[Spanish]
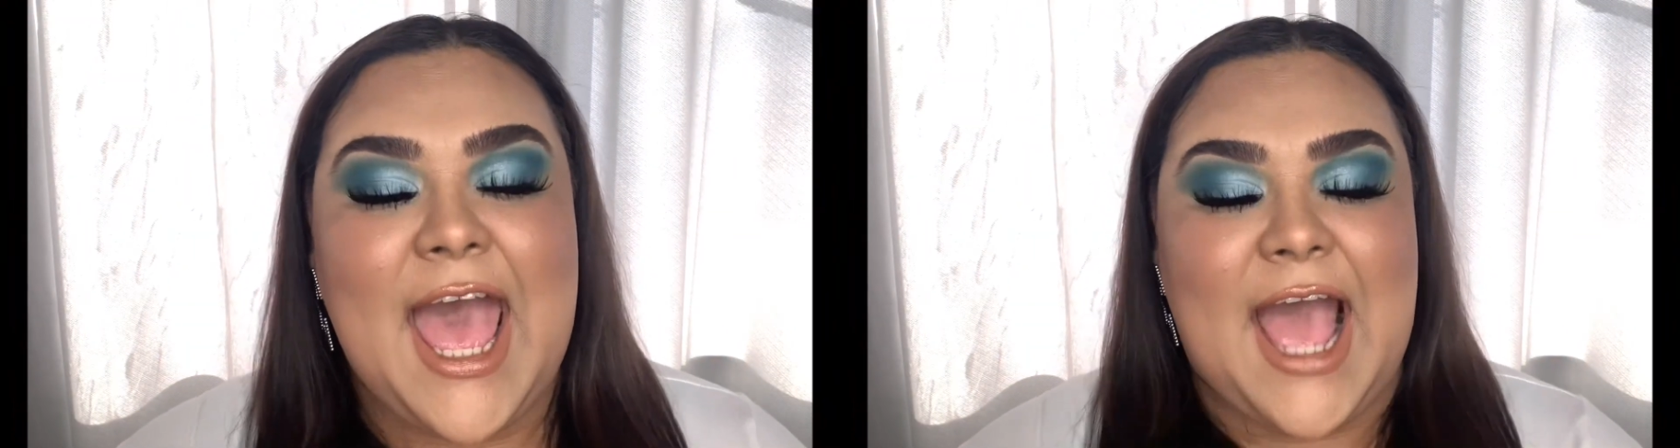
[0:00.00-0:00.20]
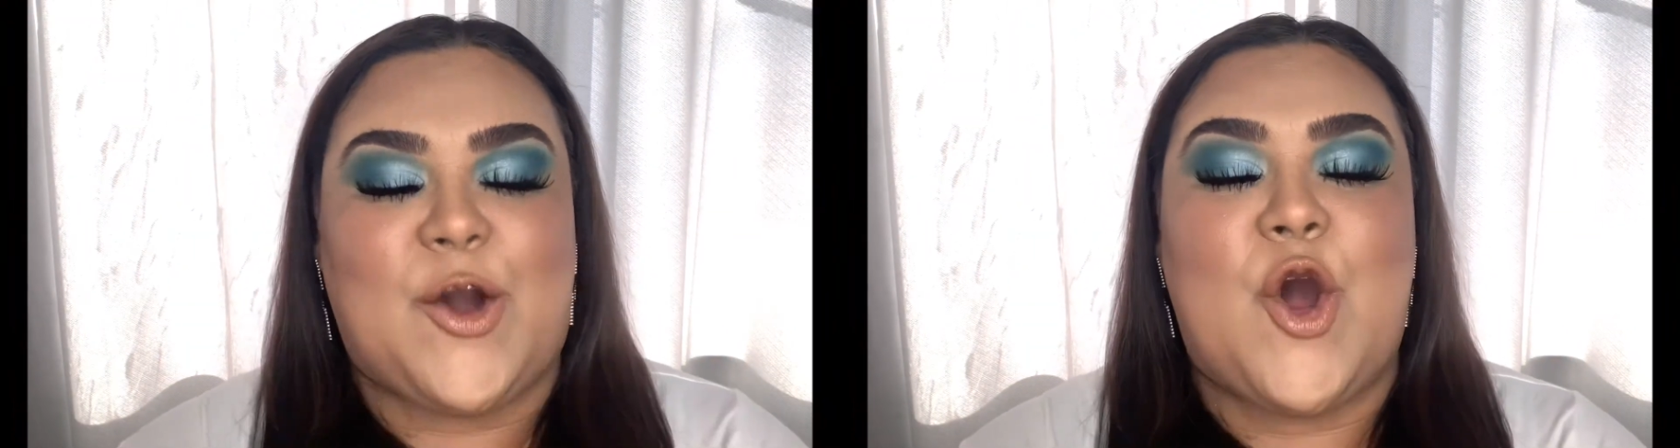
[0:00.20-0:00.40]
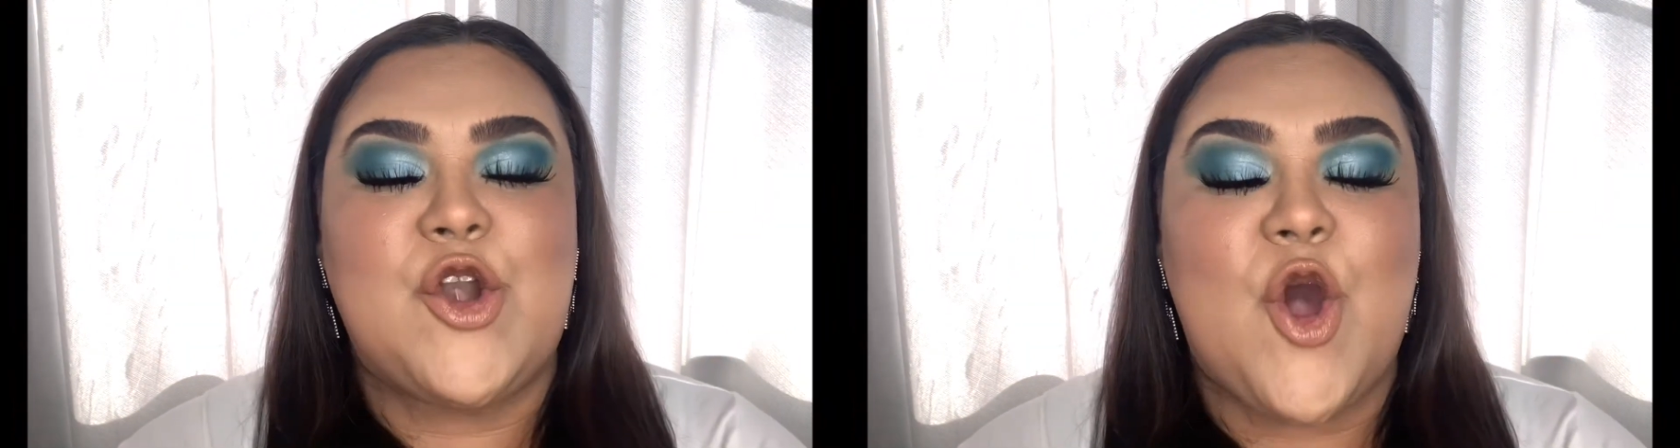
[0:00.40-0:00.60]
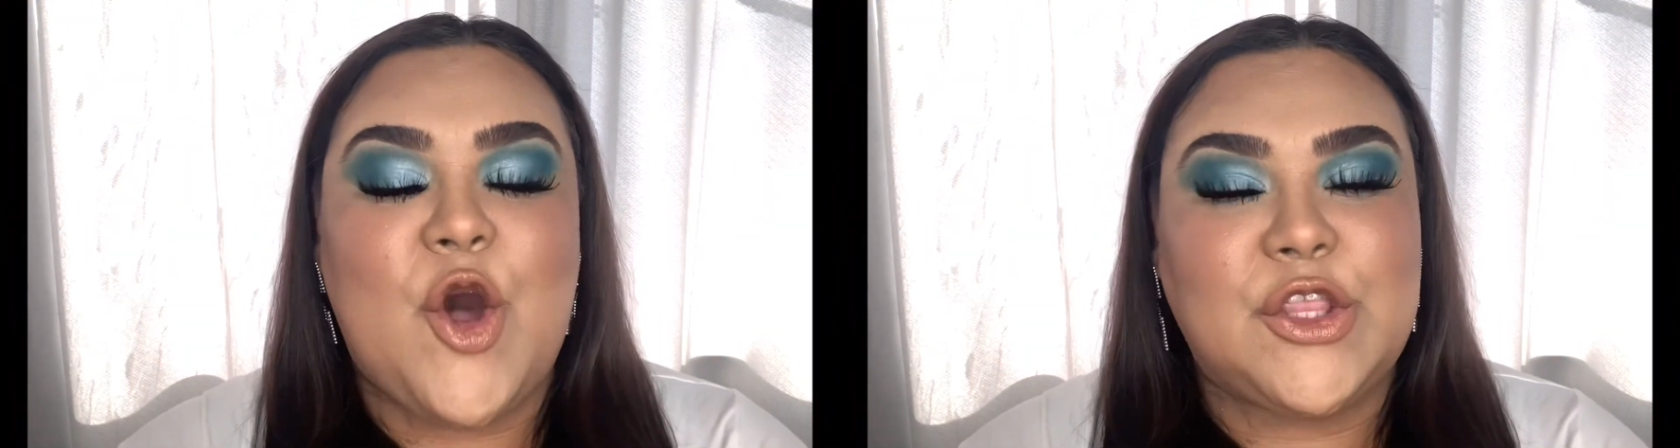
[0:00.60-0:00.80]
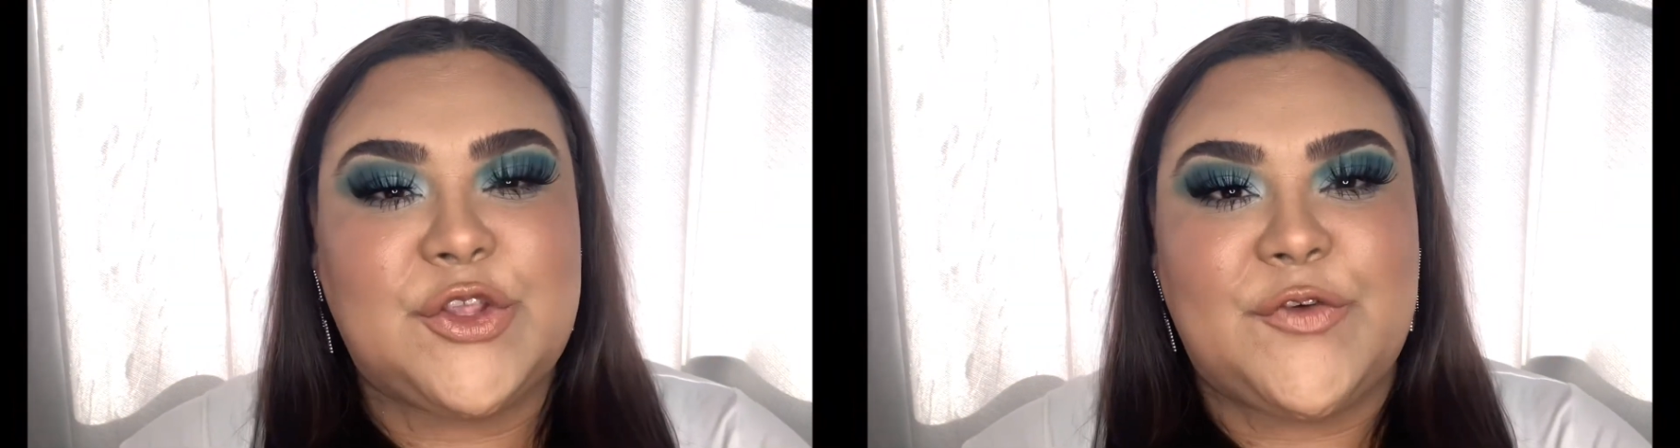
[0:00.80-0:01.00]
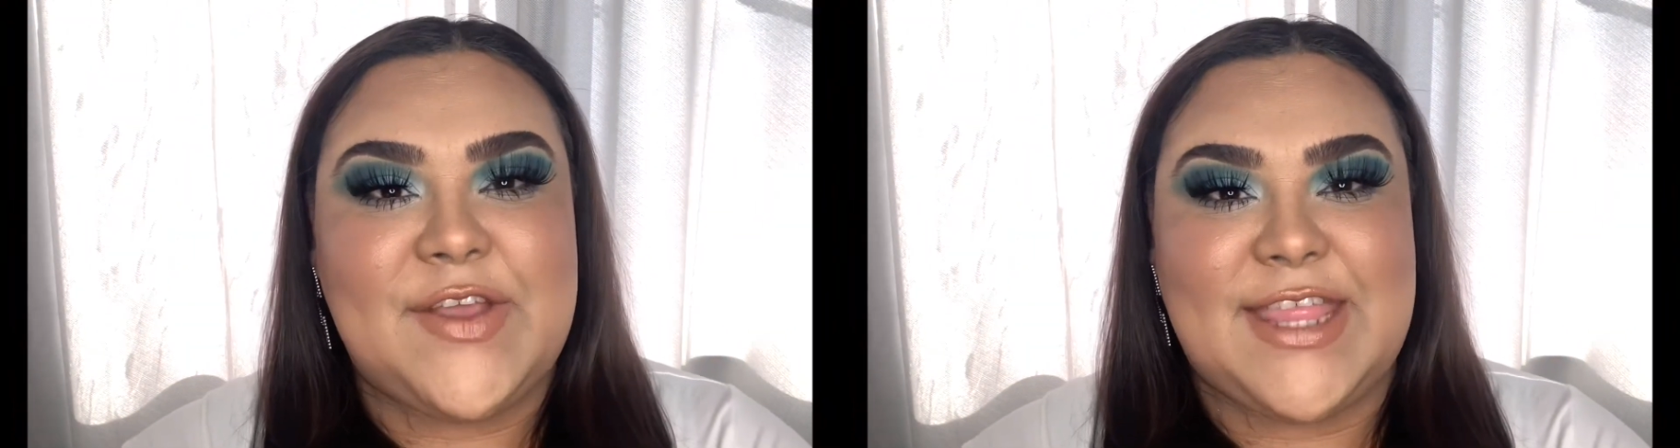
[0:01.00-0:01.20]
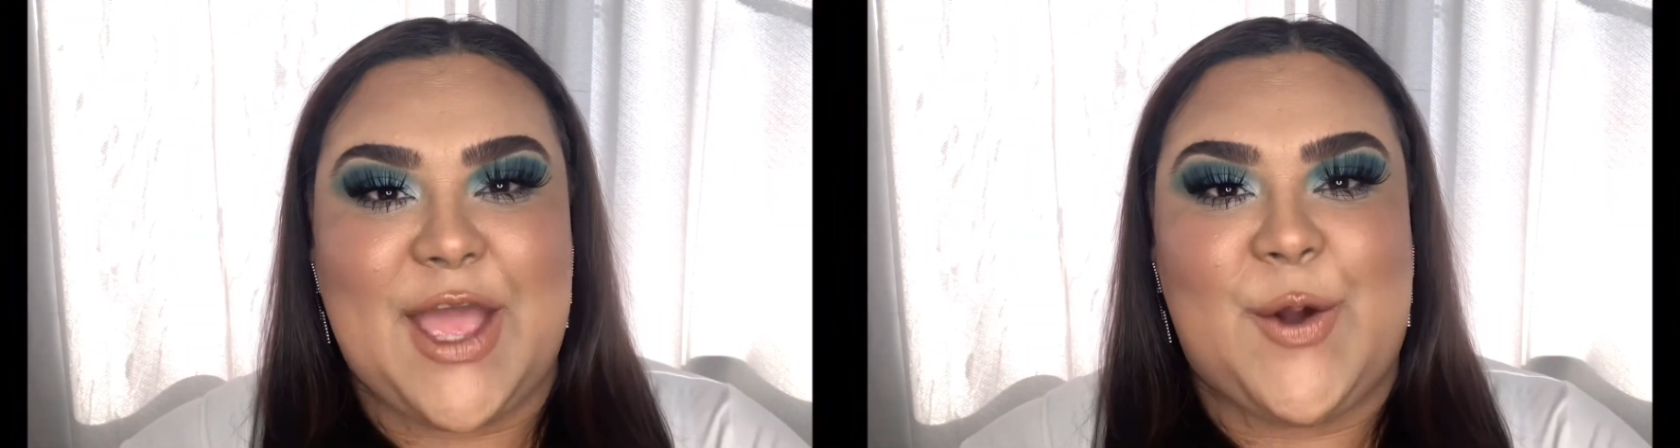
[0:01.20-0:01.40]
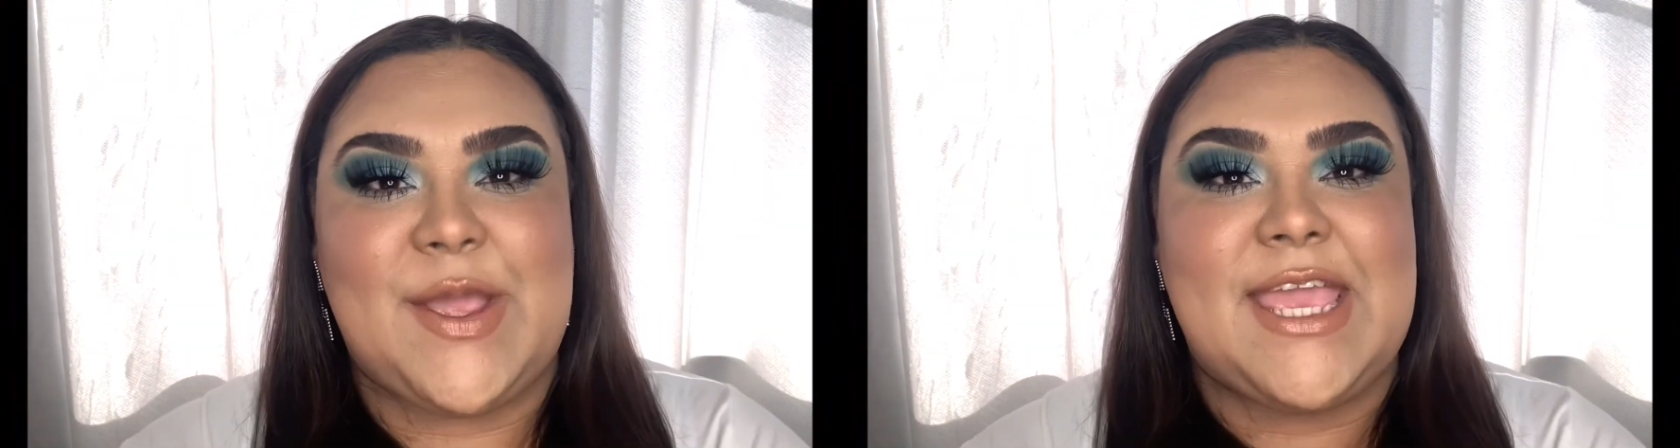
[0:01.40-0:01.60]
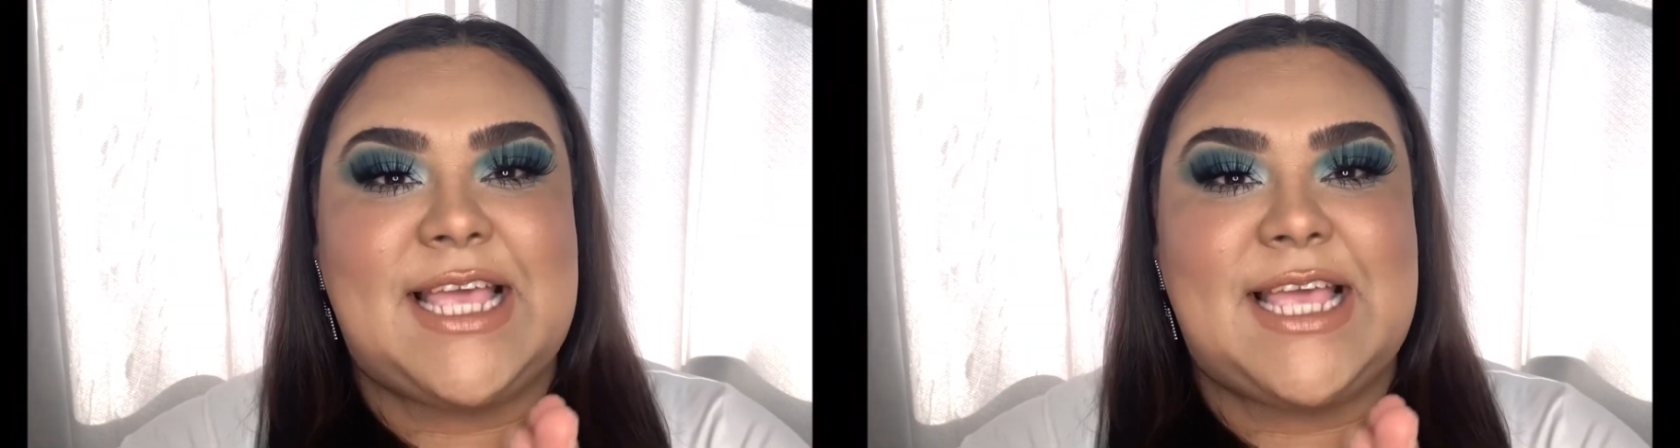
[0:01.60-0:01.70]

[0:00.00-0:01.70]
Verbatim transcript: con otro video y